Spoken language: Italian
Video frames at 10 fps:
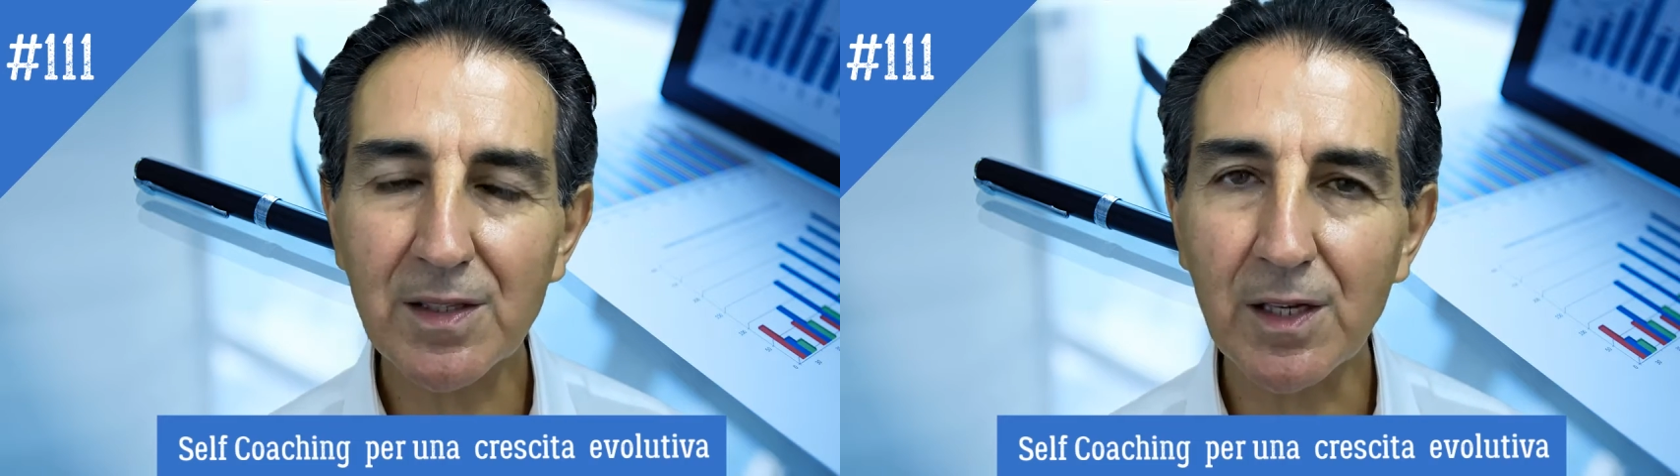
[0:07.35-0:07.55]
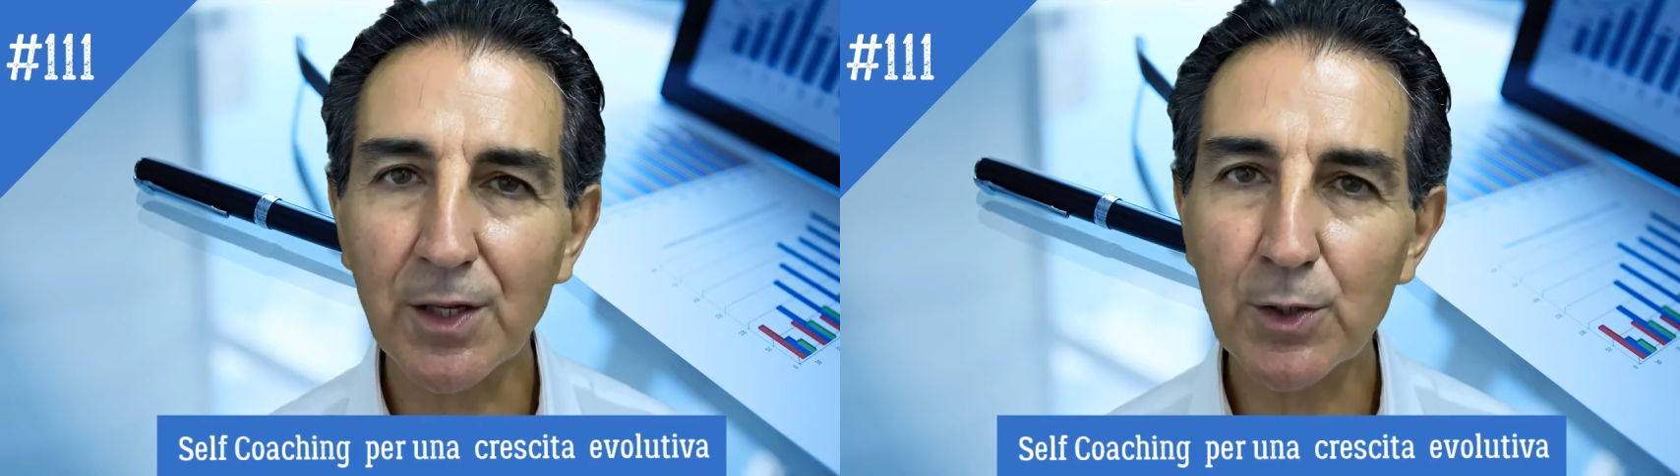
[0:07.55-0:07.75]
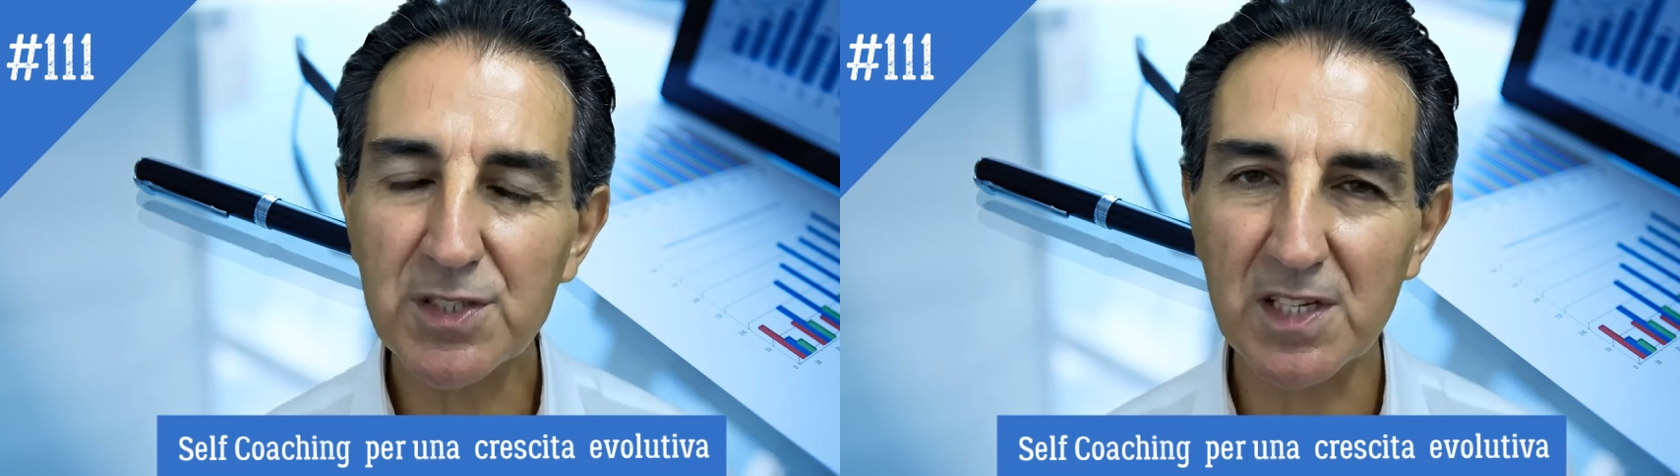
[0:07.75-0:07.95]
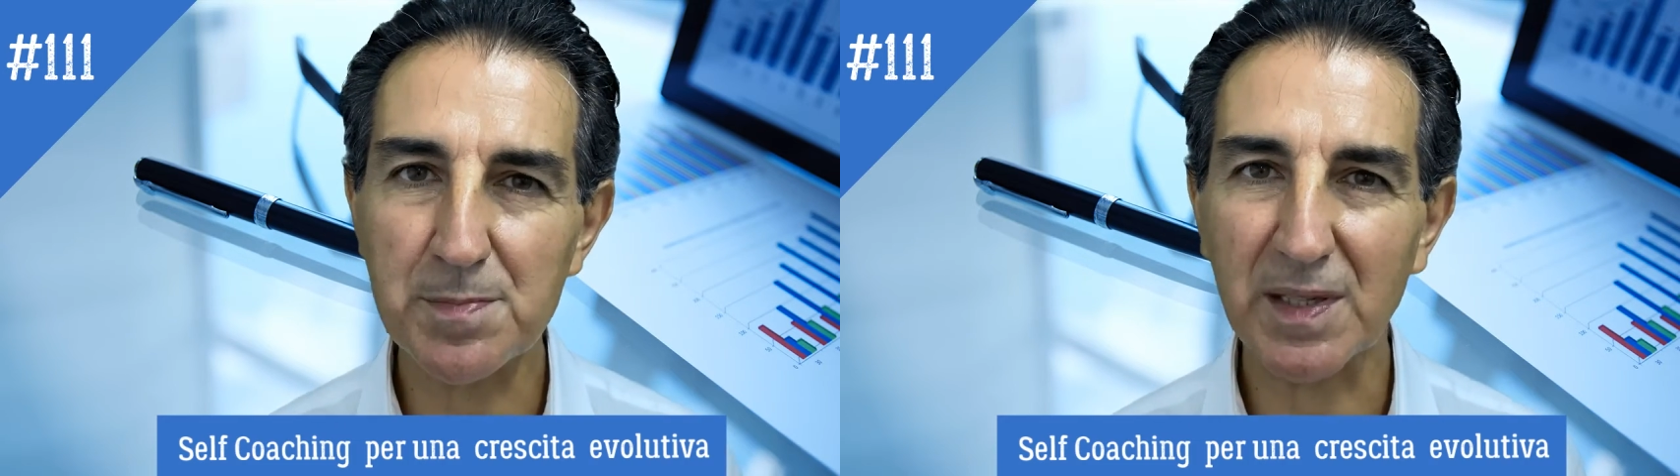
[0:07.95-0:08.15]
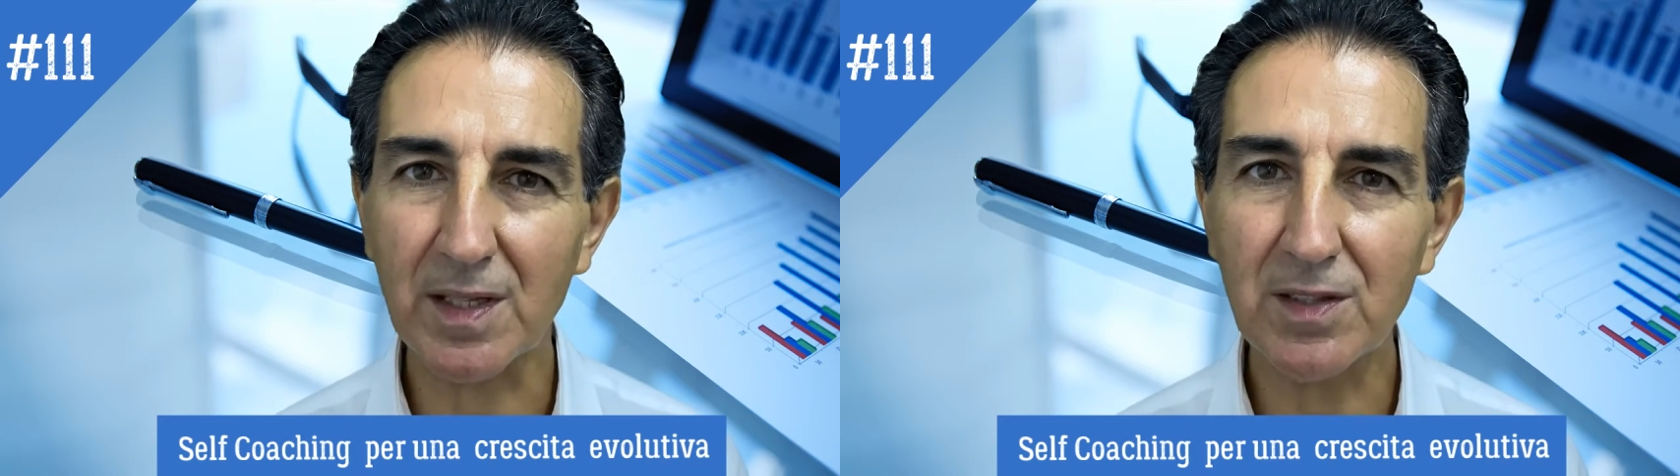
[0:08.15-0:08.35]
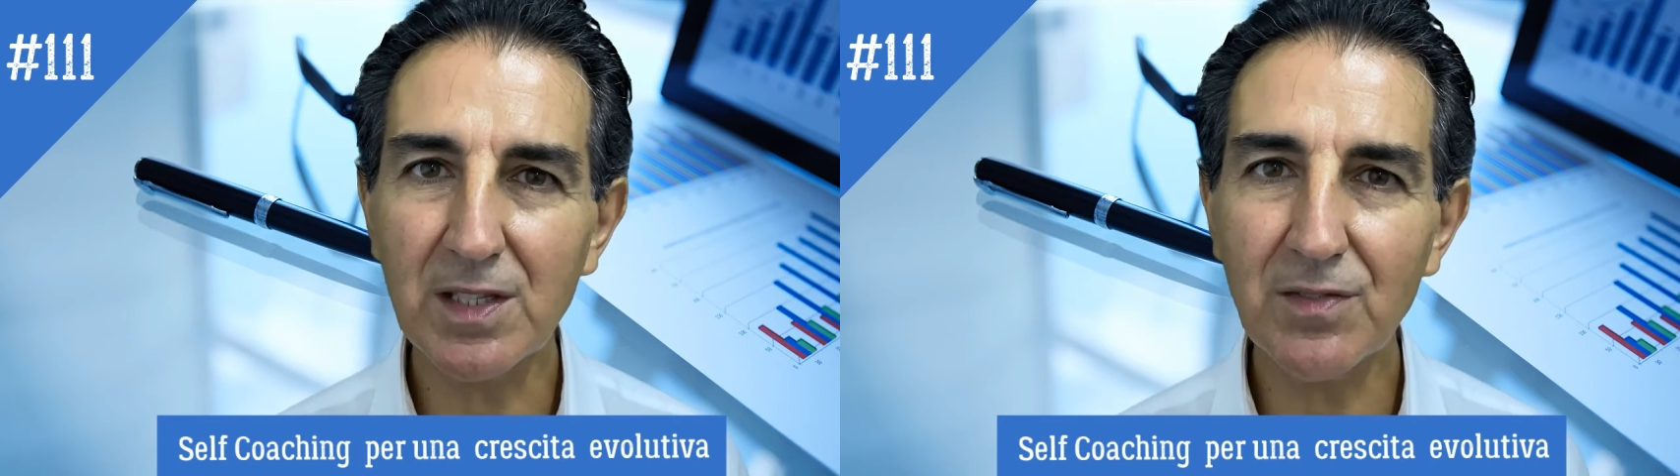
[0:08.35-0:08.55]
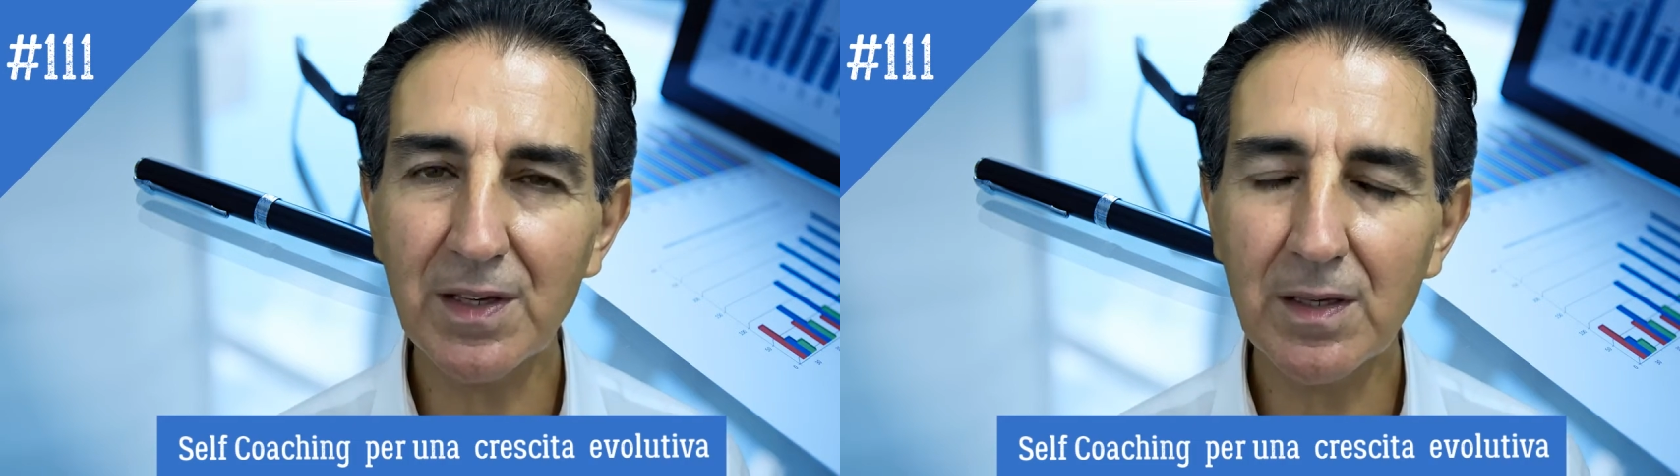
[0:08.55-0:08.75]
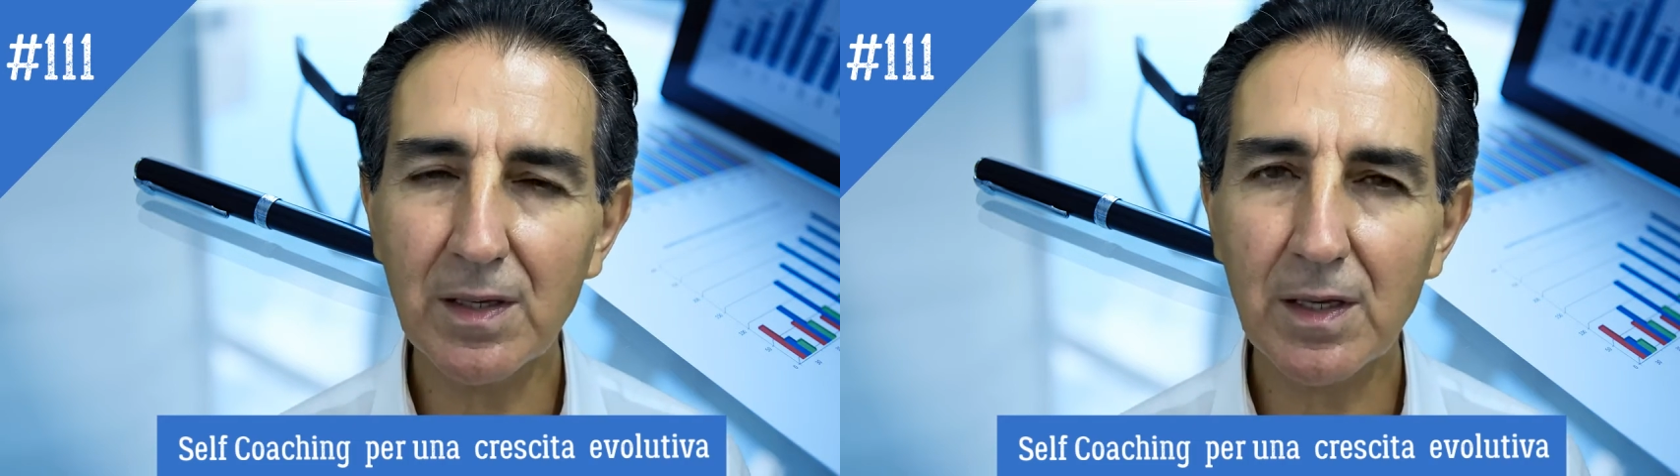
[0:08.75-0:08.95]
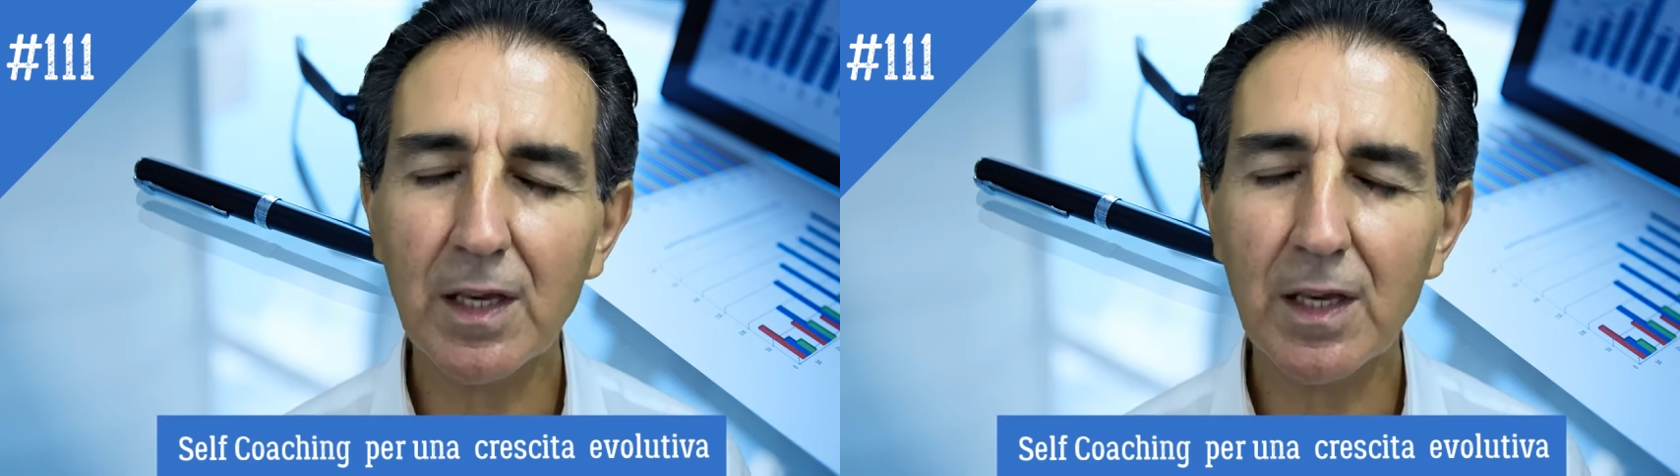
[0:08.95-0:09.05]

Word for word: delle nostre aspettative